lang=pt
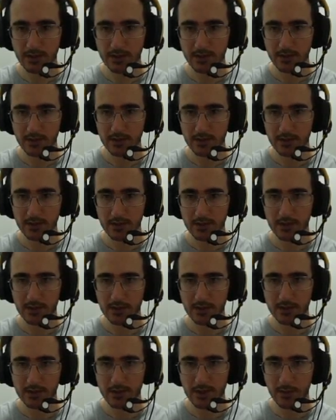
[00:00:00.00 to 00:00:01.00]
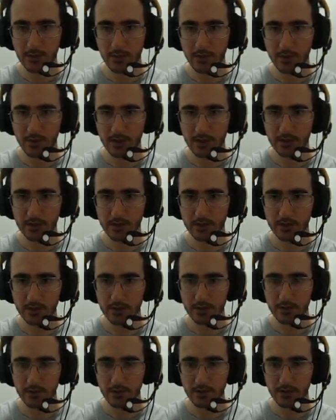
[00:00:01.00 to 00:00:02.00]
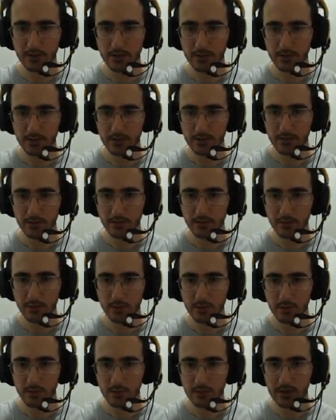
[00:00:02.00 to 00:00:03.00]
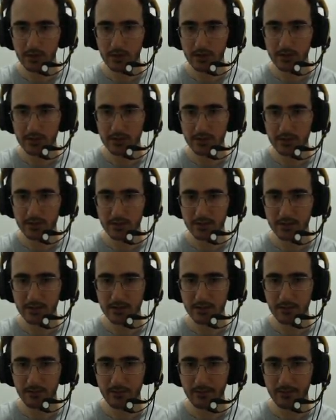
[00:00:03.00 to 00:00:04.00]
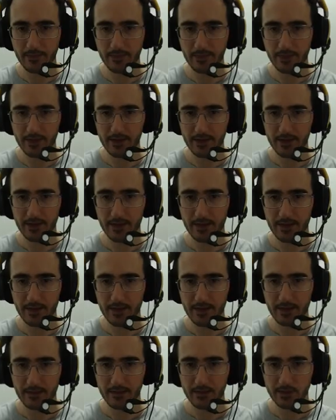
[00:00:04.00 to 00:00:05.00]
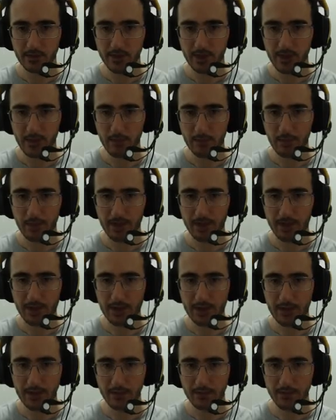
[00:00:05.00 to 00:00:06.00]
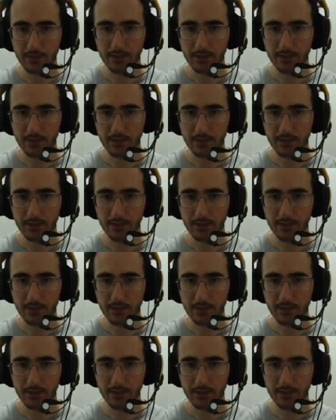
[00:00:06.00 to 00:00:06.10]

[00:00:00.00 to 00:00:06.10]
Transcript: Tem itens ali embaixo. Muito interessantes. Ajudar pra caramba.